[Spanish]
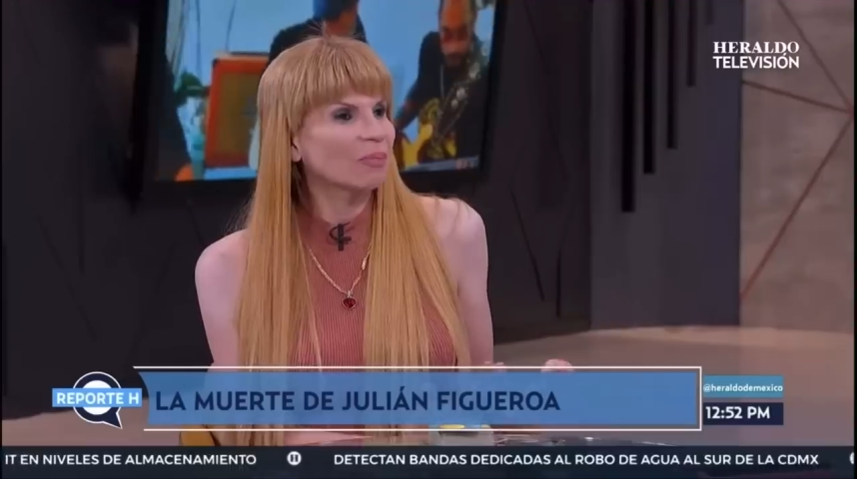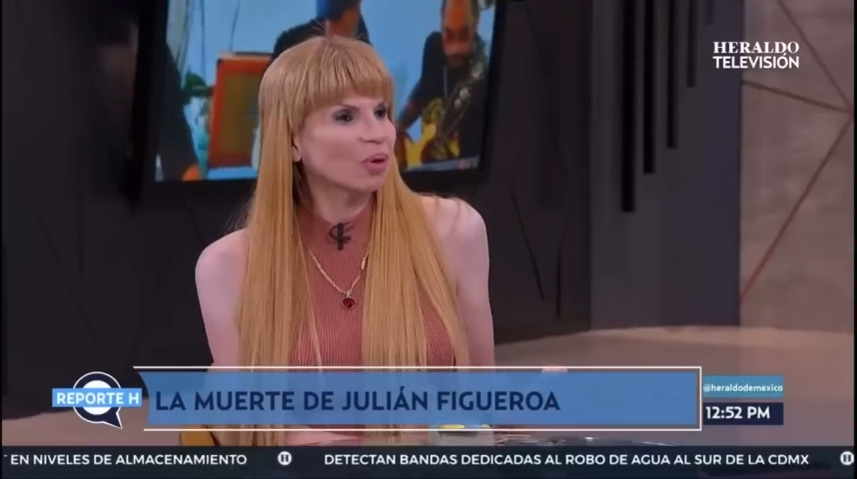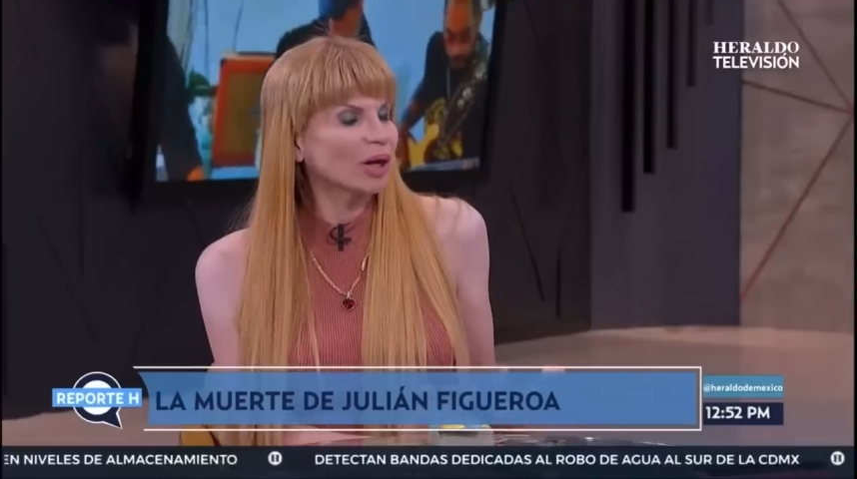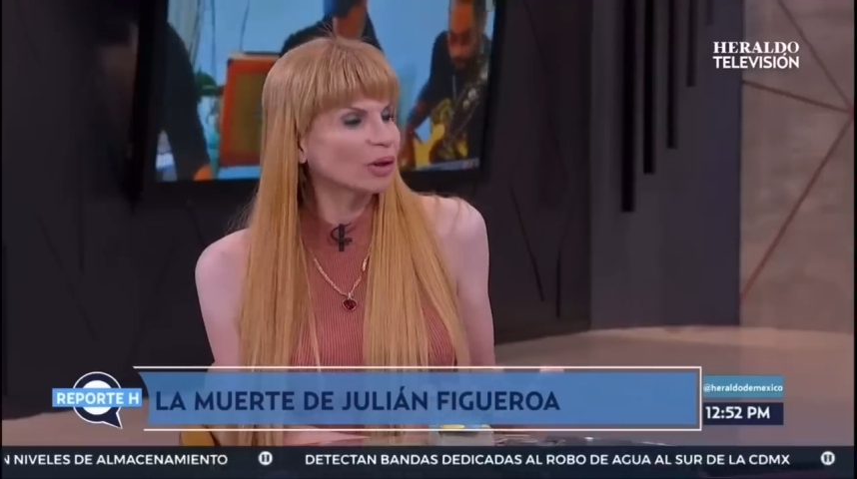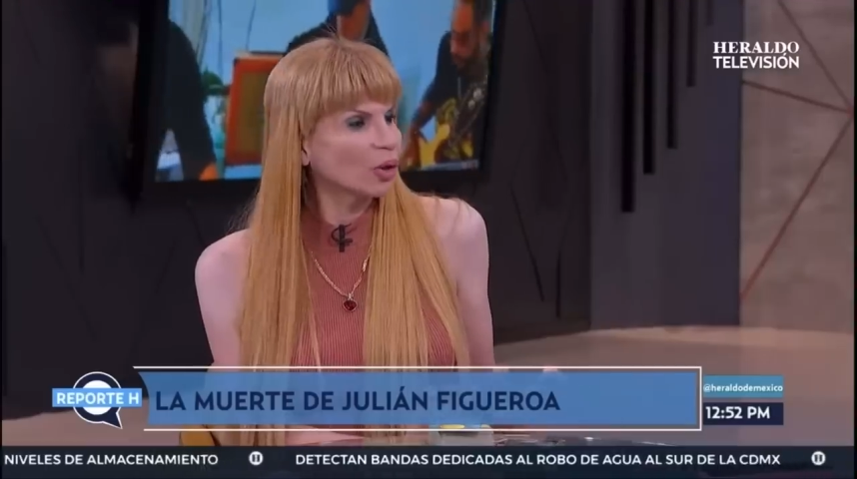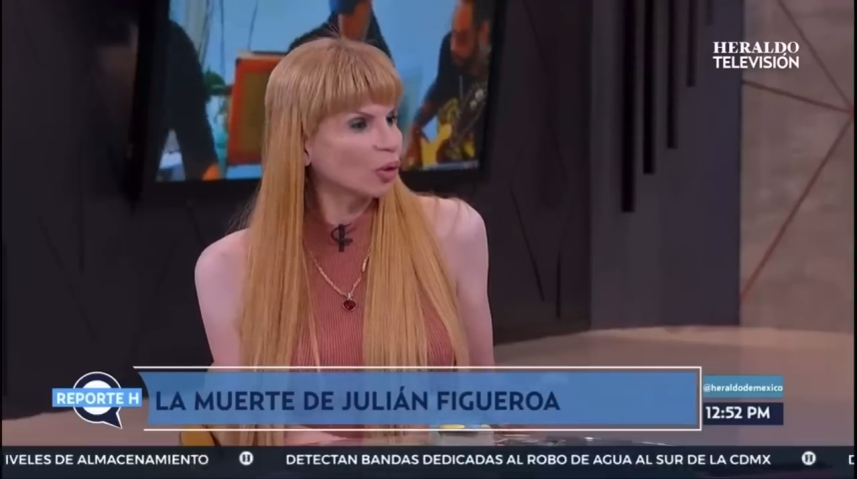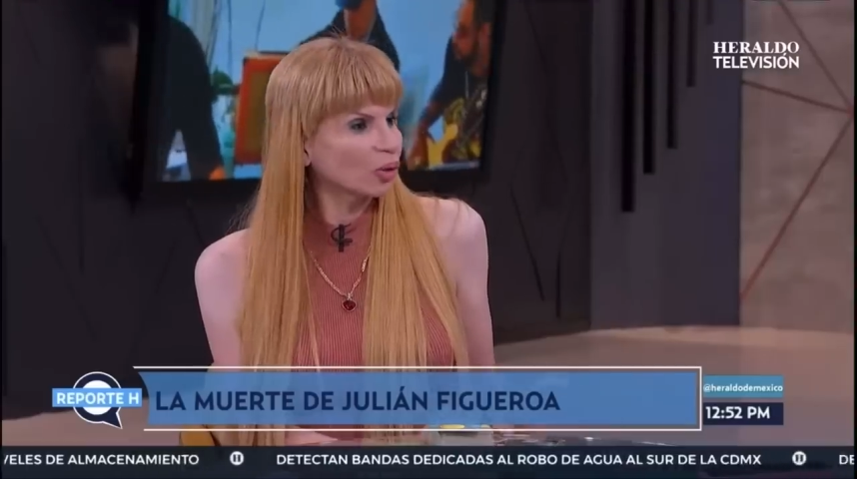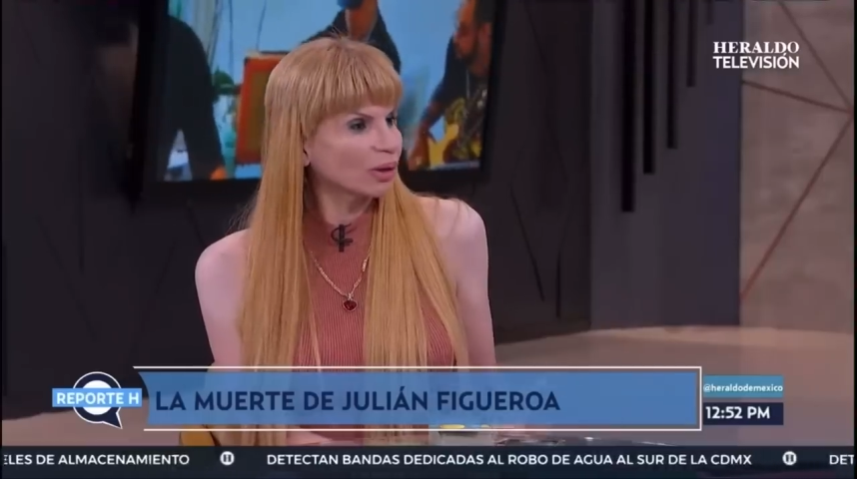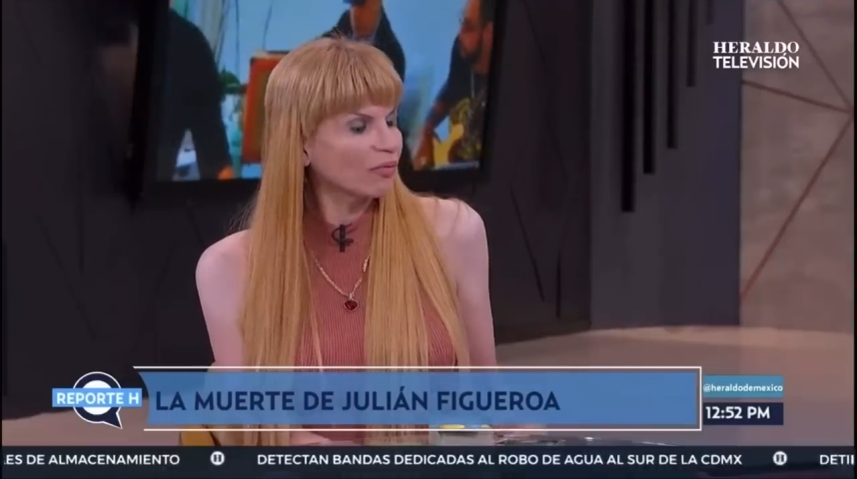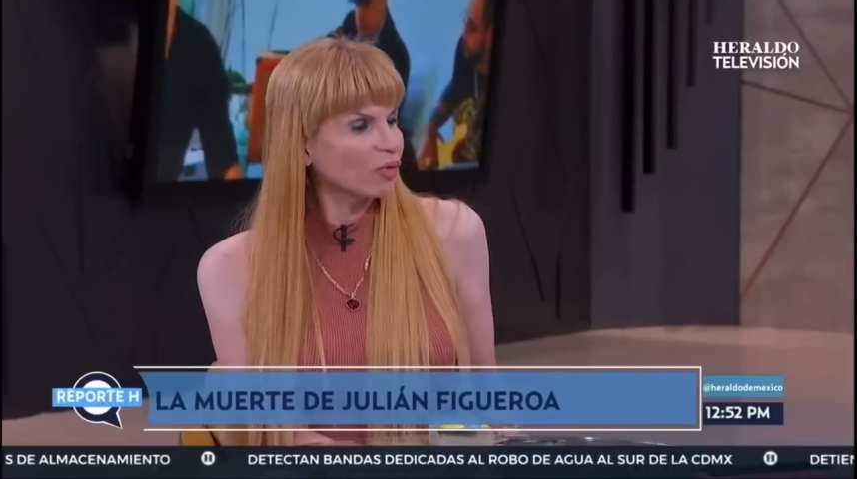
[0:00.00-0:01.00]
por el
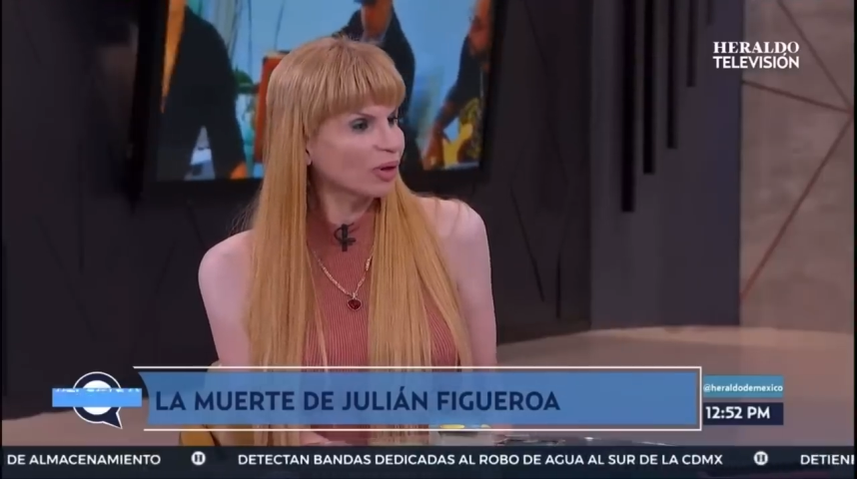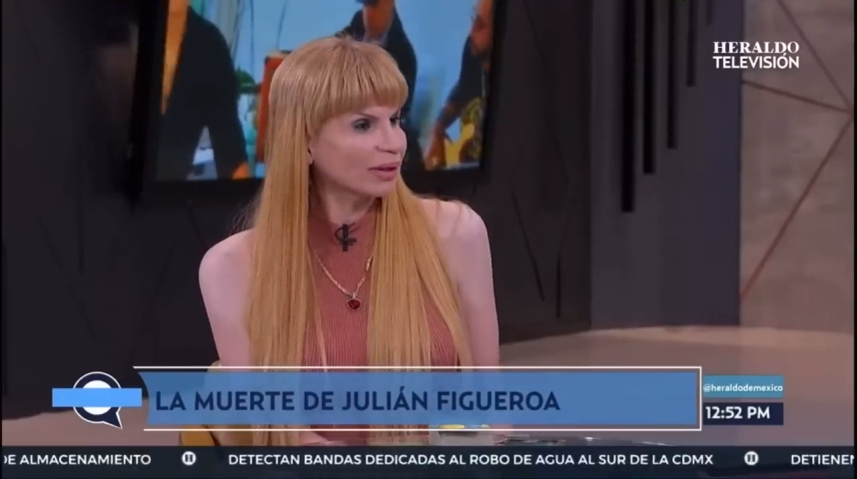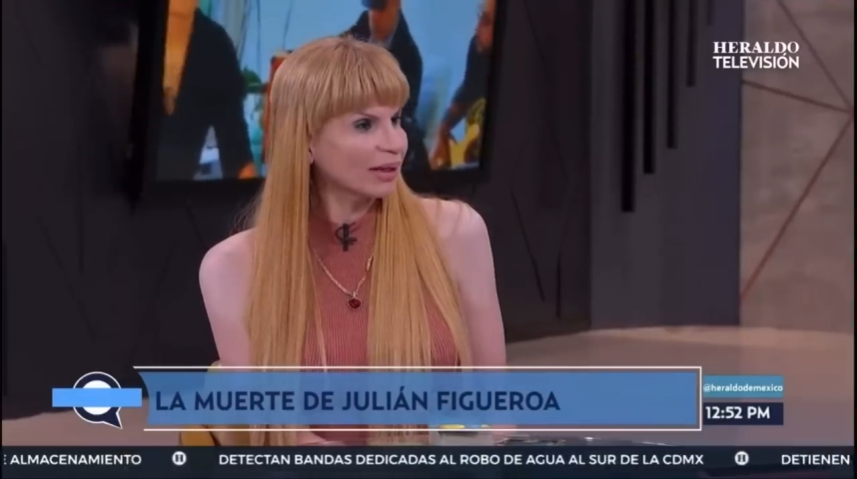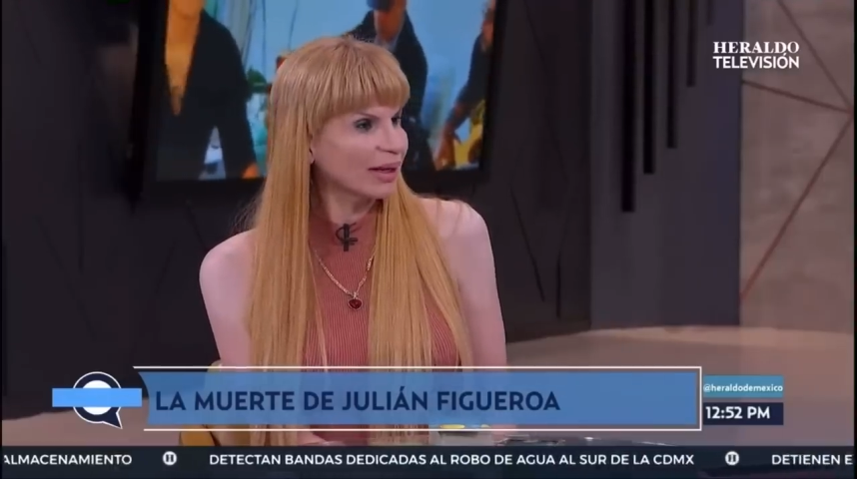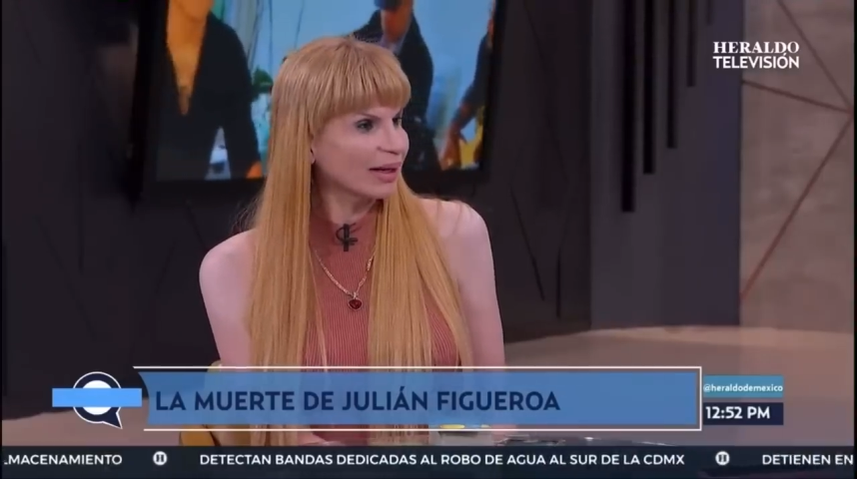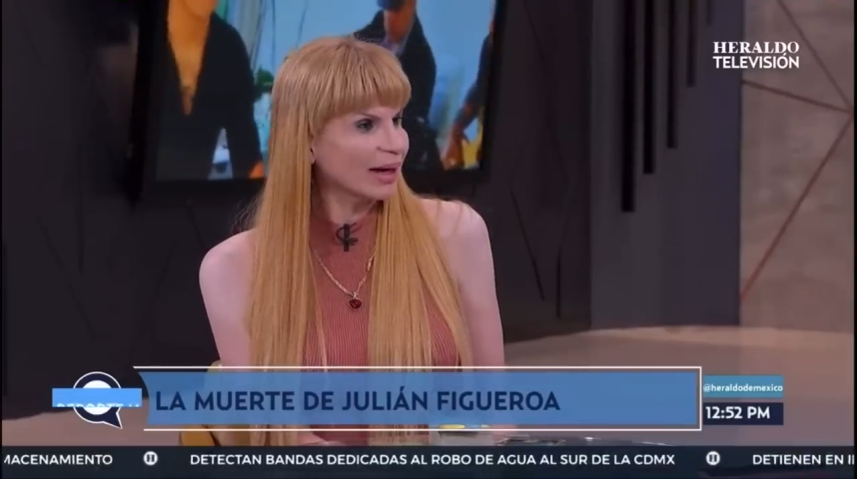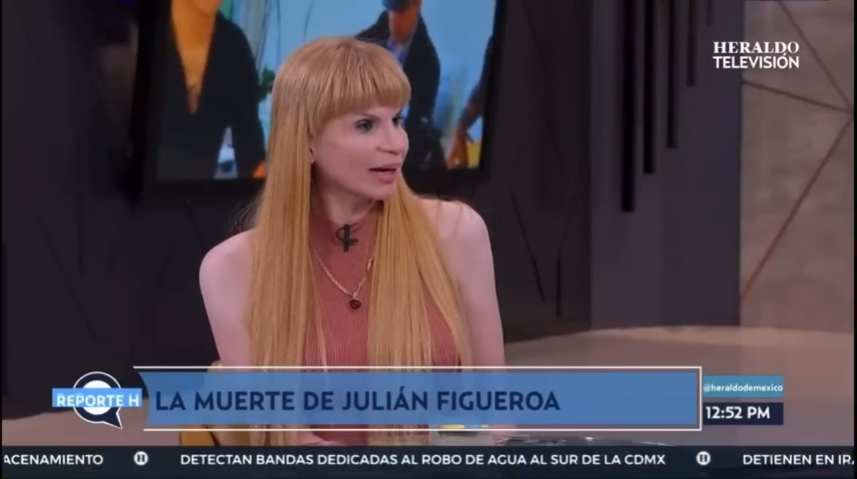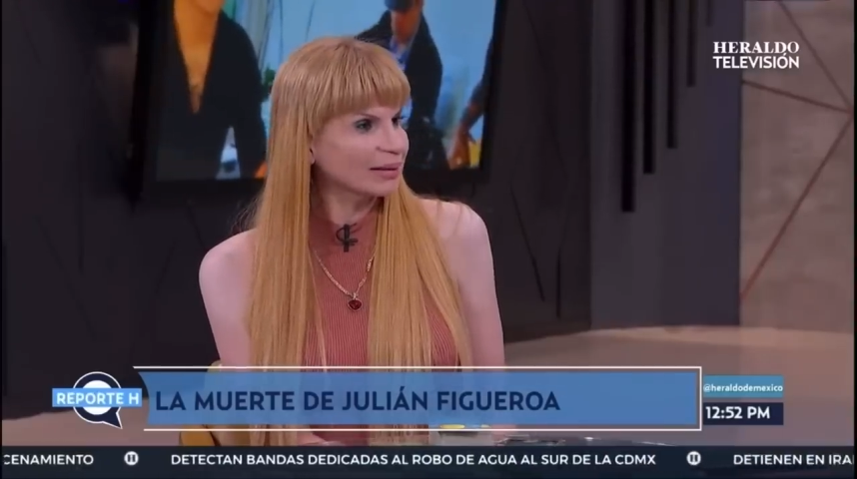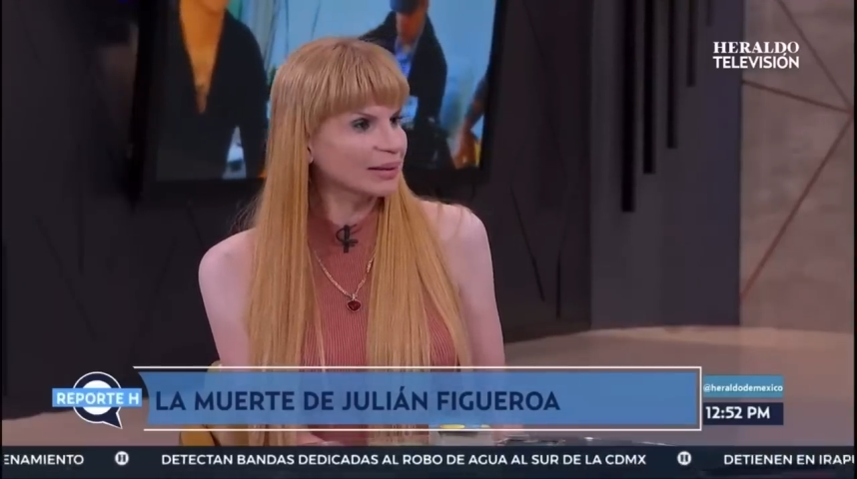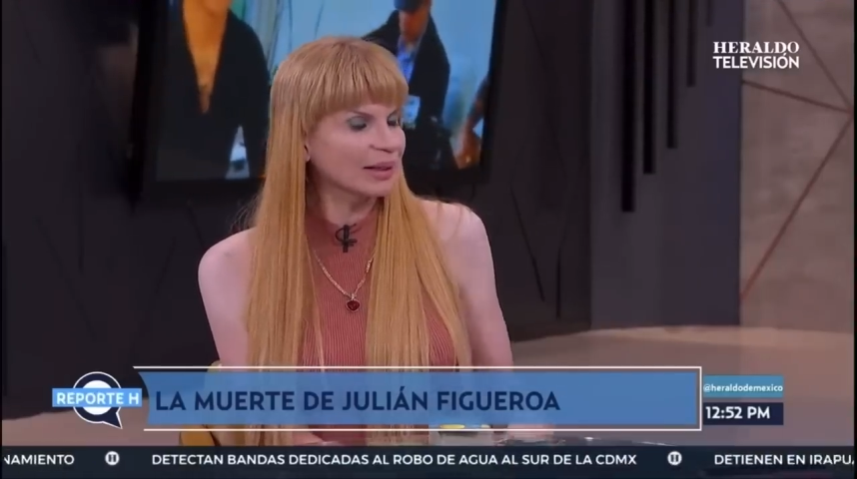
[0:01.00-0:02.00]
dolor tan fuerte del
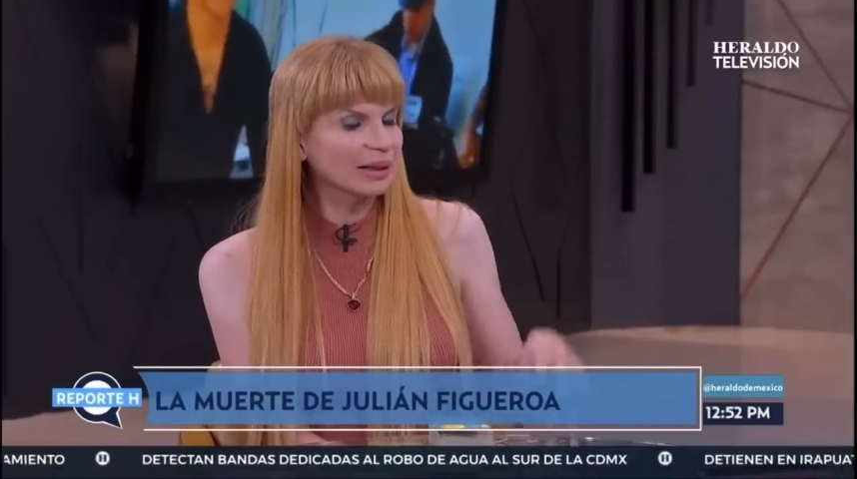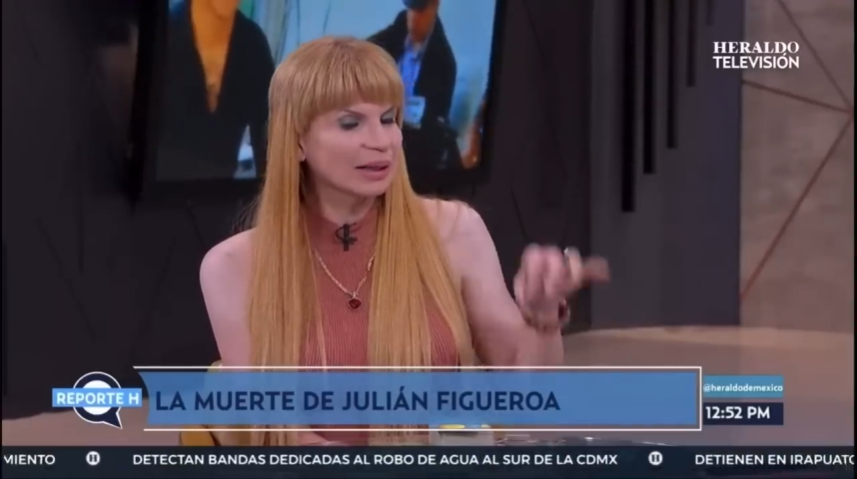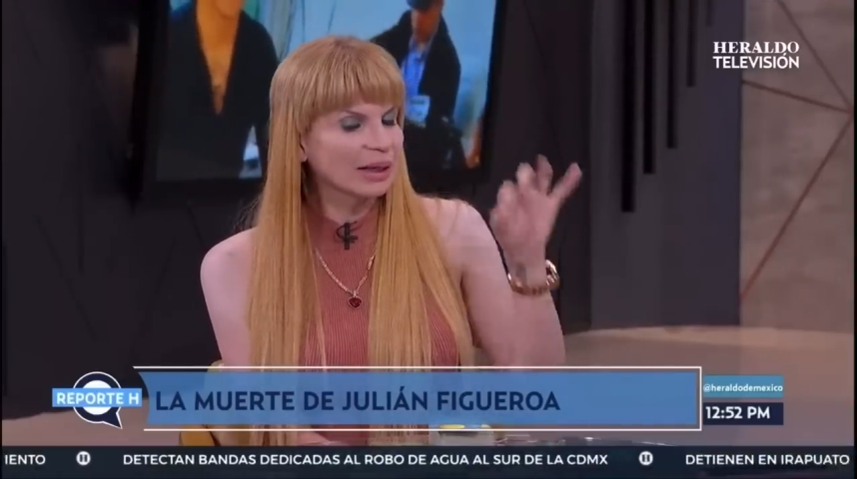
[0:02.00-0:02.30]
cáncer.